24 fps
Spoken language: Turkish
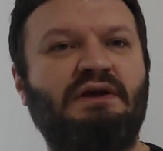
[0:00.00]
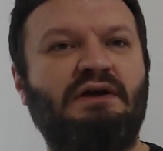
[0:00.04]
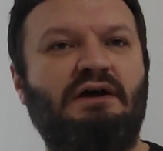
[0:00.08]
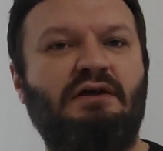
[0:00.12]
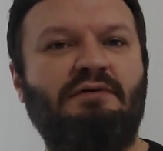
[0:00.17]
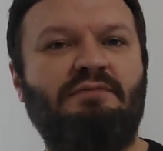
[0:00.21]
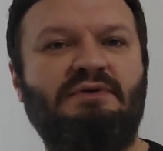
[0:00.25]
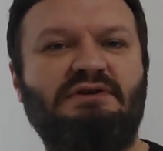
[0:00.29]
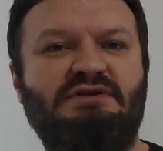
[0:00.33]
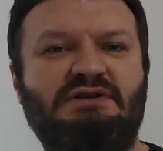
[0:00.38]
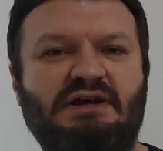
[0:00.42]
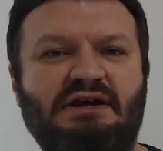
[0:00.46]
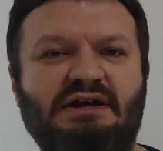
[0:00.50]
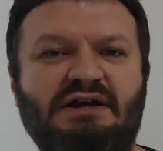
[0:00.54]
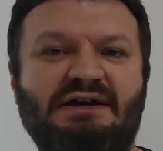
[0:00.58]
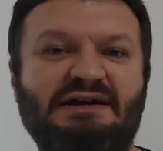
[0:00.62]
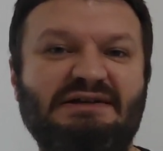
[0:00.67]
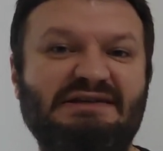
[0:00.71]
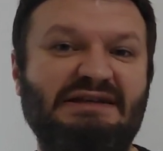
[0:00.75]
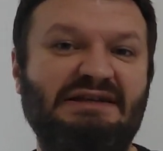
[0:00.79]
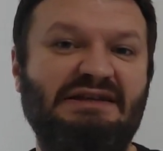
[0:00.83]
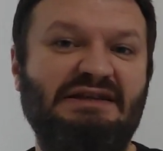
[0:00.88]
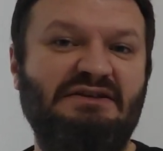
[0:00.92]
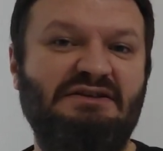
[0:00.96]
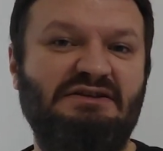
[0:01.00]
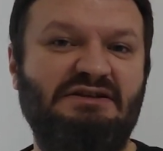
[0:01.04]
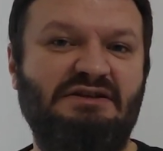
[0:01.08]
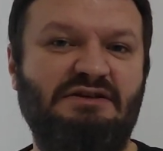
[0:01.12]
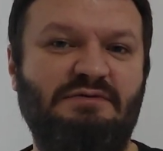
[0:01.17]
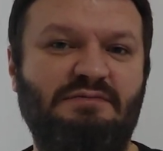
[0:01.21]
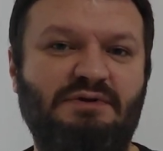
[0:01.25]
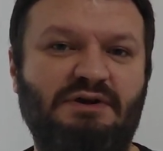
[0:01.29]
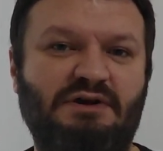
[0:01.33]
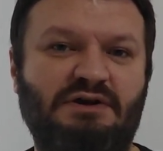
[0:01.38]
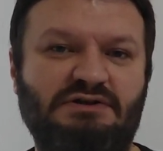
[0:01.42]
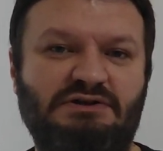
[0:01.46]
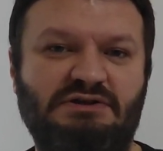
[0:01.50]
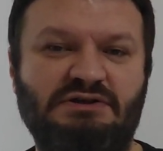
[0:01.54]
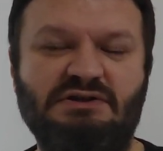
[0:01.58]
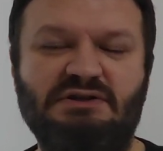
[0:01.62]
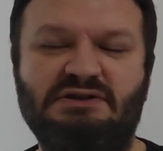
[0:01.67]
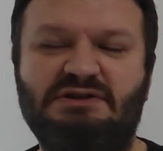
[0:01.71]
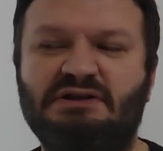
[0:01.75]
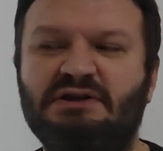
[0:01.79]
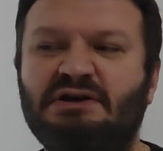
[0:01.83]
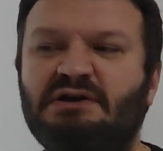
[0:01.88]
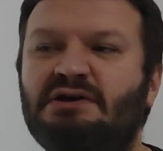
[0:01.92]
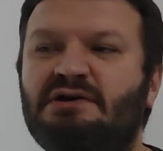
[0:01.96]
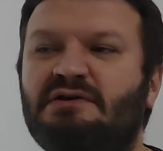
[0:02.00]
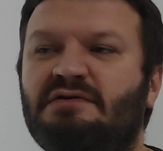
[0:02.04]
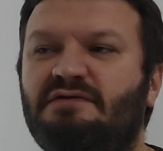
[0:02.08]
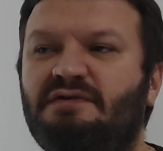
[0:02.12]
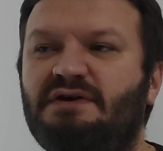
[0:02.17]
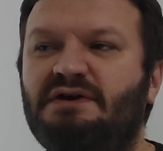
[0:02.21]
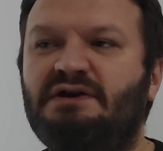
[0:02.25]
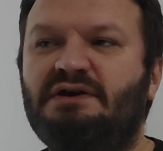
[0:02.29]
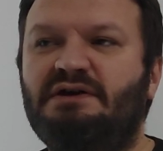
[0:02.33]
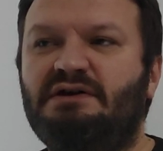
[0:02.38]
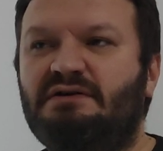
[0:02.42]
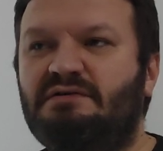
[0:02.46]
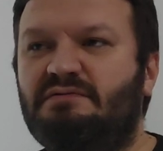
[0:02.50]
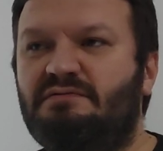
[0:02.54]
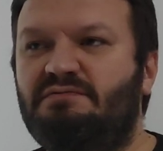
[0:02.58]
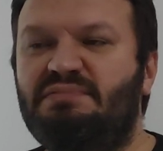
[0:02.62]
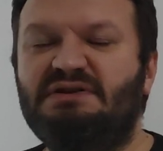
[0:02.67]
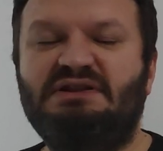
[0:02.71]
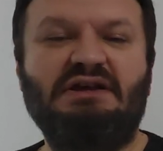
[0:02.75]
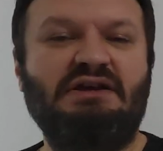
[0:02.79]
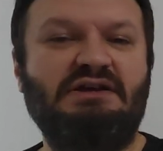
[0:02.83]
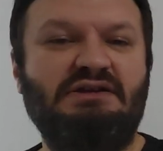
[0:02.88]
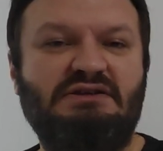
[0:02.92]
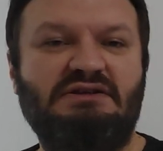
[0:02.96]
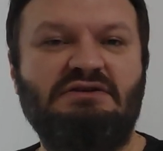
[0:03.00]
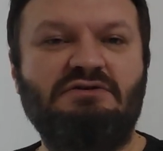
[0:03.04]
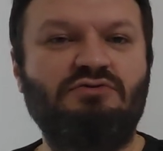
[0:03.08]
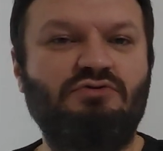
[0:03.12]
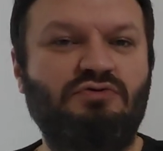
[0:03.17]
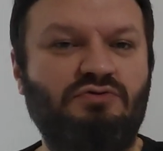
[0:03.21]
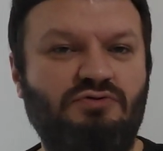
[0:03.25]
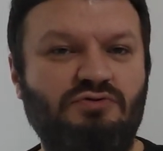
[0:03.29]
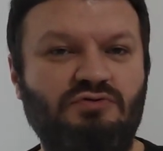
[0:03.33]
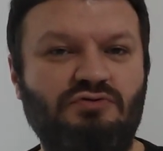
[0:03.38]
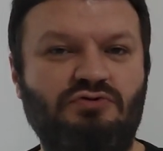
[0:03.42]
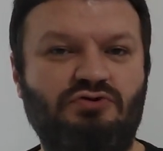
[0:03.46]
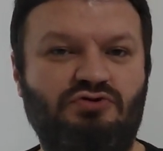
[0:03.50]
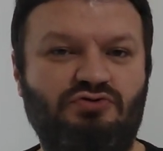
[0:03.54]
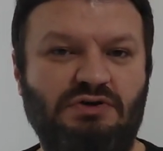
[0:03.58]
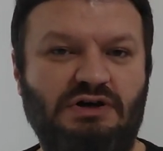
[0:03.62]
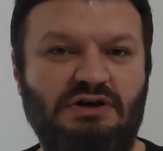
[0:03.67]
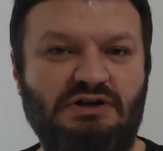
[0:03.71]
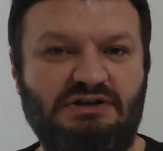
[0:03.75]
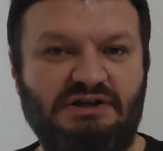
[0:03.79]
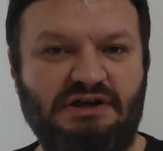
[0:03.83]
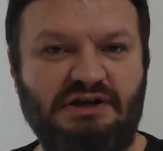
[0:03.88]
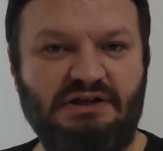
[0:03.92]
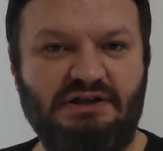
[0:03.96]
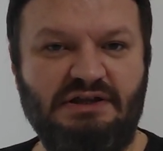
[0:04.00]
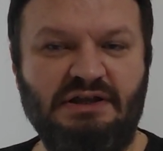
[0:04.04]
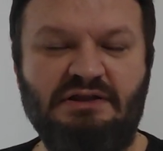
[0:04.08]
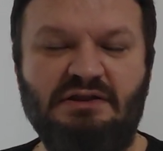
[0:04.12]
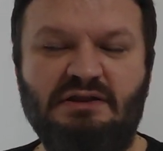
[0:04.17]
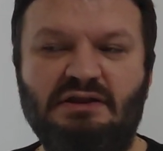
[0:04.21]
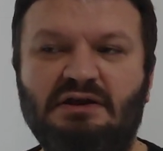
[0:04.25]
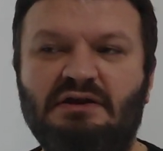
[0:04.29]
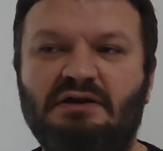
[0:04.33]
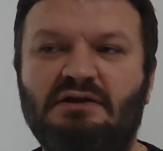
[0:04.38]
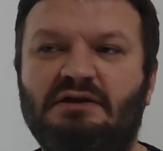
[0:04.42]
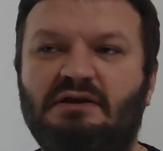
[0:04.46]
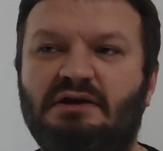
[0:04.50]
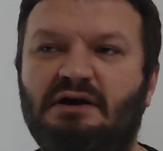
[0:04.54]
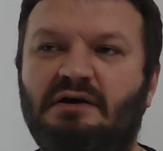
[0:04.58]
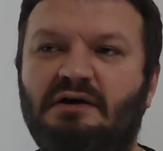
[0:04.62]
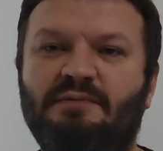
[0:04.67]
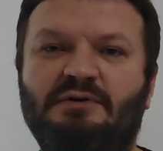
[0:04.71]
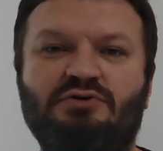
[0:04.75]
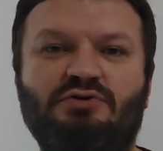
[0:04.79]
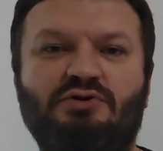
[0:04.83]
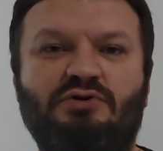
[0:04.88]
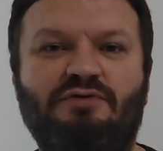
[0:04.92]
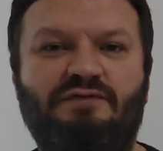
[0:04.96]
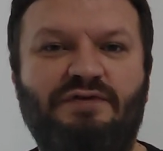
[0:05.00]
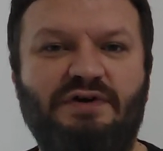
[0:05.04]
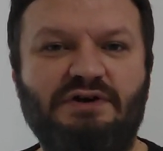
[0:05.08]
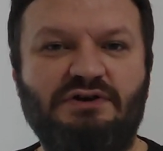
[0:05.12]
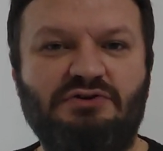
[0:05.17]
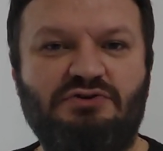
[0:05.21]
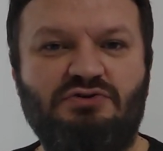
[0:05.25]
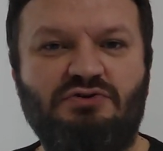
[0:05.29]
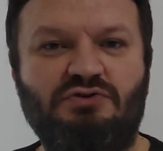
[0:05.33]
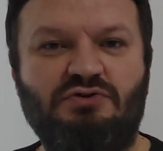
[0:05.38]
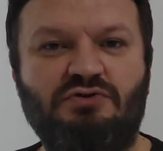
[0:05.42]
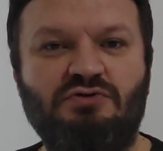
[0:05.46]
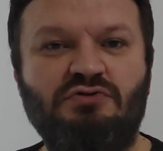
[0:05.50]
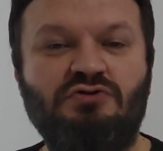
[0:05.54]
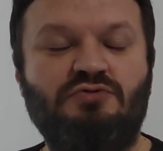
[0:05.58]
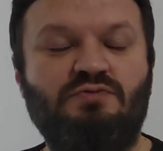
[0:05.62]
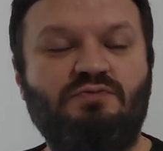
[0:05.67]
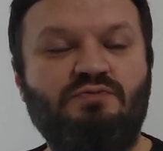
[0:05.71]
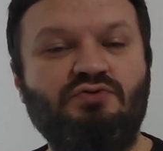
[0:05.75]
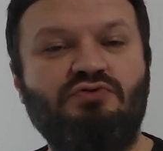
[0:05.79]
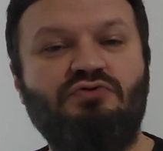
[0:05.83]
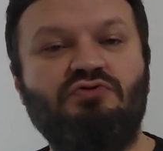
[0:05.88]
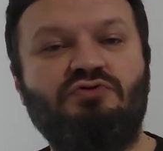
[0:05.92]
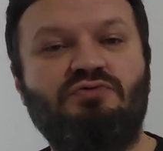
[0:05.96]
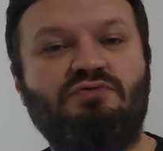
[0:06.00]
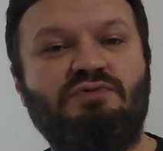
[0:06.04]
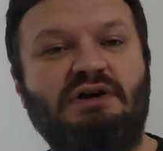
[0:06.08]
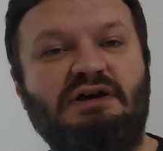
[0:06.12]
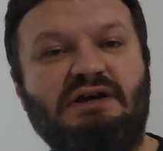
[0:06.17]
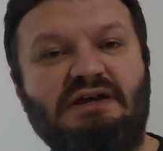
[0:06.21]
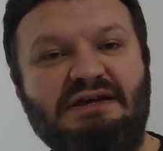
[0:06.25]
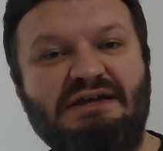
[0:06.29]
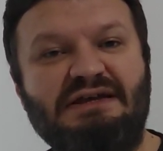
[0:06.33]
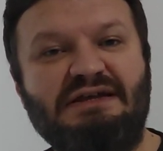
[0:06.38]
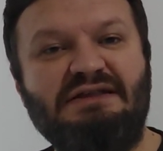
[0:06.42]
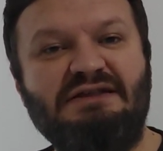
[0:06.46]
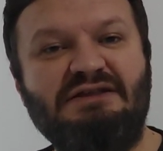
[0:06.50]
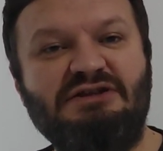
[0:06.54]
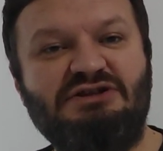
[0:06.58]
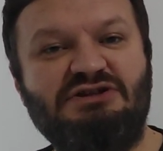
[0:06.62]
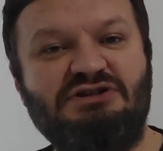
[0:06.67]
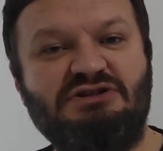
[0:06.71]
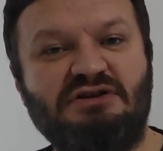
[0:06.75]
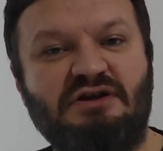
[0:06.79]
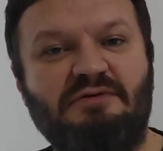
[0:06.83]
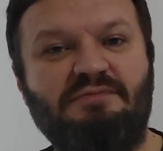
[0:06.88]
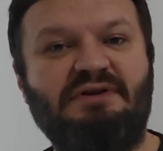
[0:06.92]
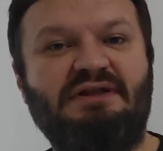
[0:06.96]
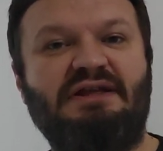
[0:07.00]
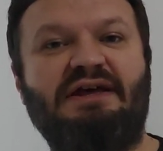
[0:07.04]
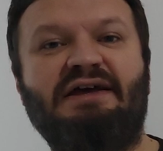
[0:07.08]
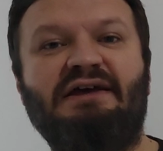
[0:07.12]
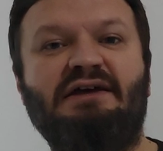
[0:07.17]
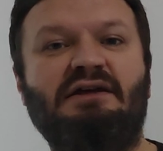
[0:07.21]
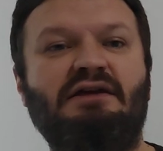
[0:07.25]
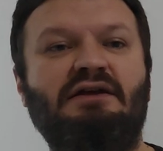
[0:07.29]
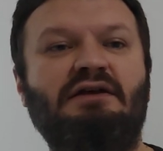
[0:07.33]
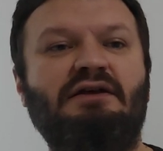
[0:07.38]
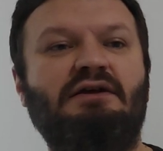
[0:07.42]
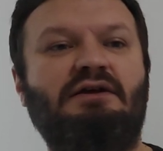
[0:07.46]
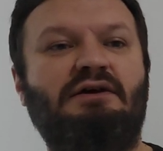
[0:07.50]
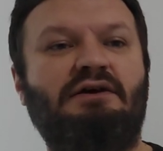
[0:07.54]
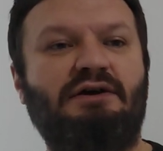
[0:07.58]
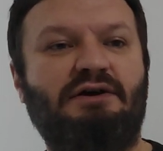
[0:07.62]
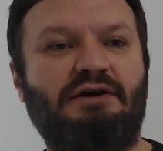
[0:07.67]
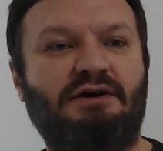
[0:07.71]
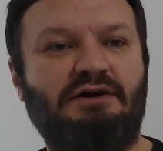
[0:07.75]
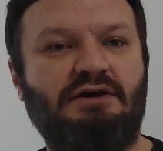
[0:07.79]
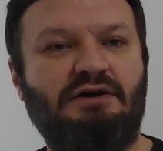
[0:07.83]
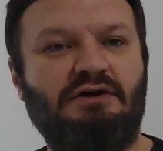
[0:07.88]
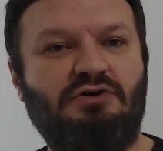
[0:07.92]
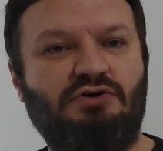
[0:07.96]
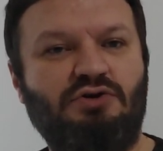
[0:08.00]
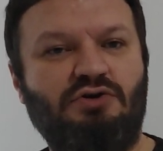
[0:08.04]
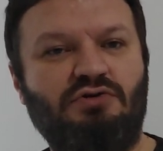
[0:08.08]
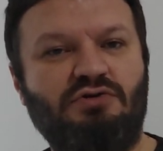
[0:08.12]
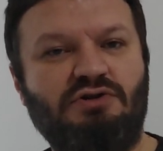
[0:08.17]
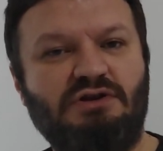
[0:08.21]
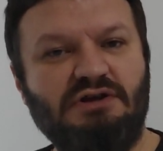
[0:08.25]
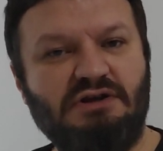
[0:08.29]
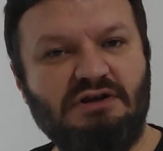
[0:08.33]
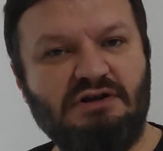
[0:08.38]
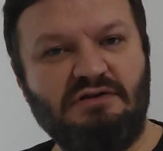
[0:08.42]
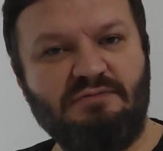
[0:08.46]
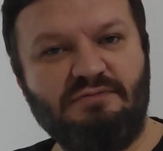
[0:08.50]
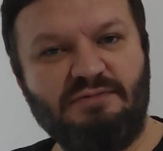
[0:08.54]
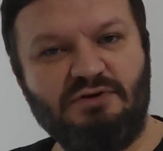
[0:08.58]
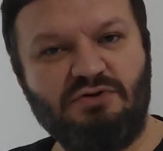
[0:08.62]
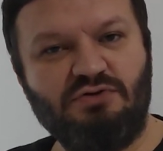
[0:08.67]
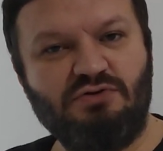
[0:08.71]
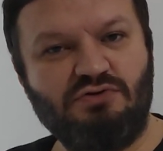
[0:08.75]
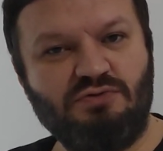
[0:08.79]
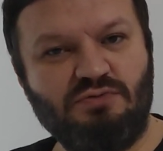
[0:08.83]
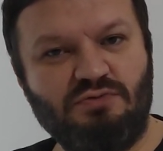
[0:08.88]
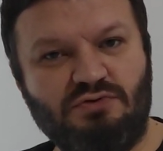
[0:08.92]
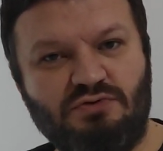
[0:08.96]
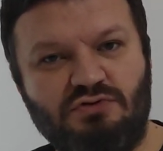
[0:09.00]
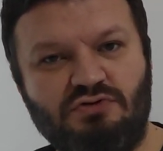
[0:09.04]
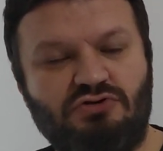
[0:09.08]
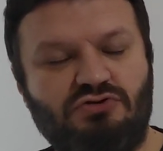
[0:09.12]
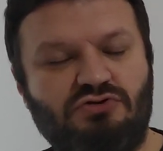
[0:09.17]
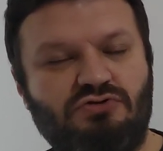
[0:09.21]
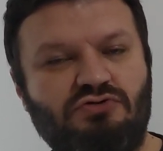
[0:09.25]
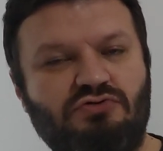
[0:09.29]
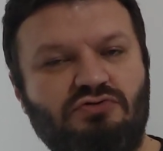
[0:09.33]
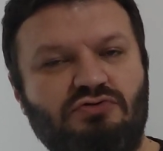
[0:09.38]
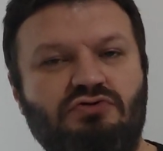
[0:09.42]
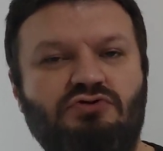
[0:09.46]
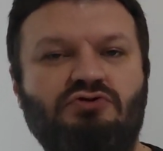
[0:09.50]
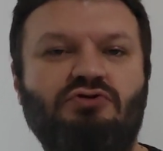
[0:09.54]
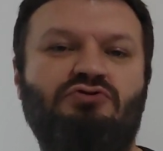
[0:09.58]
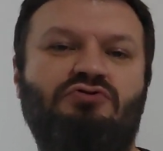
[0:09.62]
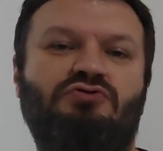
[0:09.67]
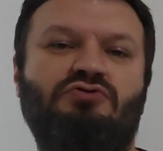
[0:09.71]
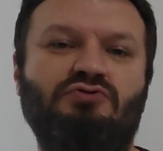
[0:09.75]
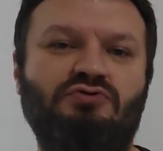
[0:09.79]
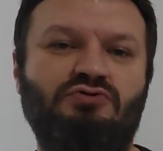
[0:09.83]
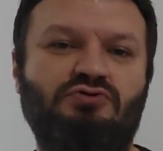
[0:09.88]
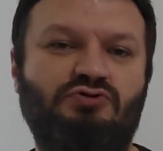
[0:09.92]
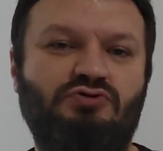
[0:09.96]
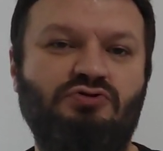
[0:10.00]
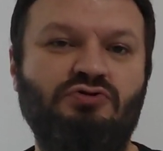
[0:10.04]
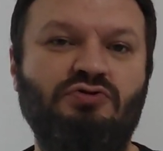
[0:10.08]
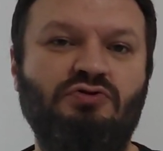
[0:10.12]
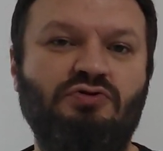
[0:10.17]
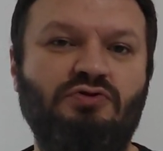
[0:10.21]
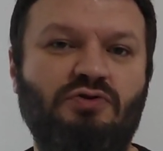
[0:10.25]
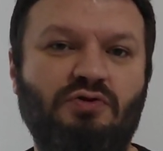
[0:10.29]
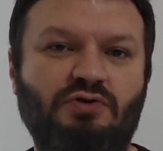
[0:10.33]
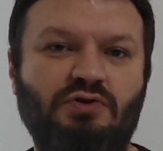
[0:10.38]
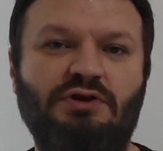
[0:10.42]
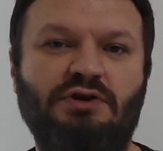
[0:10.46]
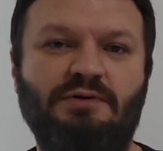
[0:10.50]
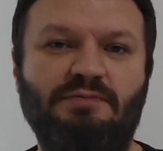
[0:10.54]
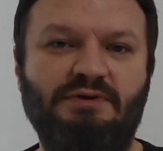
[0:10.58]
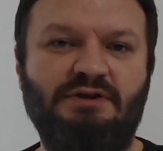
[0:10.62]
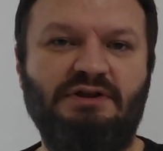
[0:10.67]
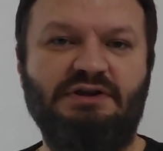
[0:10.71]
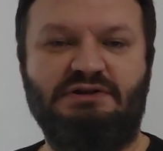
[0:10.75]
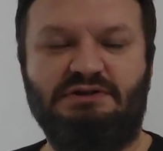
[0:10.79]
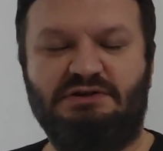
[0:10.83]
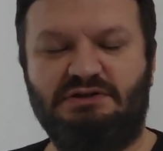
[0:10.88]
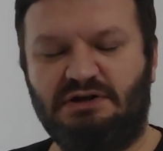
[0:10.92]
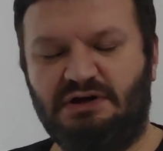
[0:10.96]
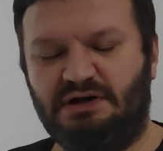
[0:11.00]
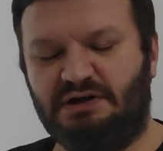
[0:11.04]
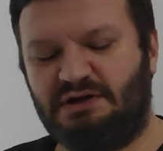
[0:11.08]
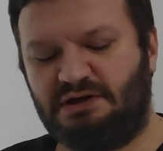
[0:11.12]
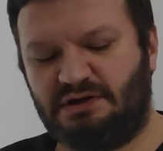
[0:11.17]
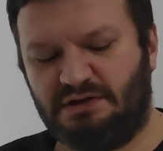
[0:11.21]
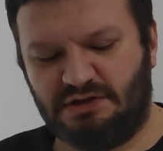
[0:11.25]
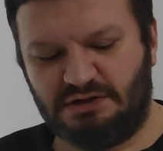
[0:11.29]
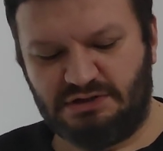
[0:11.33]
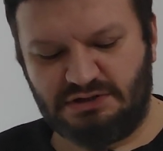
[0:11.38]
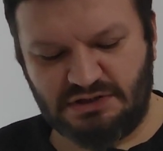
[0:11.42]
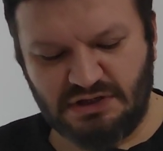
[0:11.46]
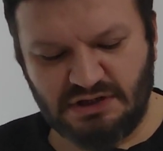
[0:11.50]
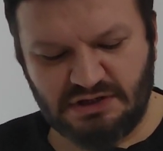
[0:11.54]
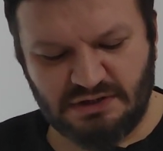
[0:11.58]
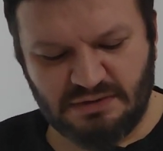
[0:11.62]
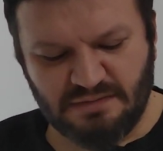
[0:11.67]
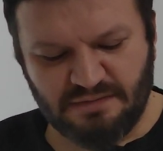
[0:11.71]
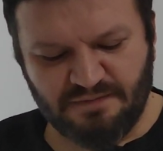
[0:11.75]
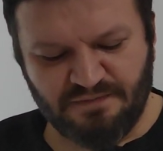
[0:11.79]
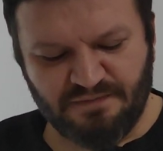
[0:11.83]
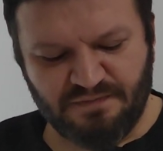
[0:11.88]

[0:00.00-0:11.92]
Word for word: Yani mesela gazetecilik branşınız ve bir tek sizin okulunuz var zaten. E ama non fazlası oldunuz. Bu durumda il dışına bile e, gönderilme durumunuz söz konusu olabilir arkadaşlar.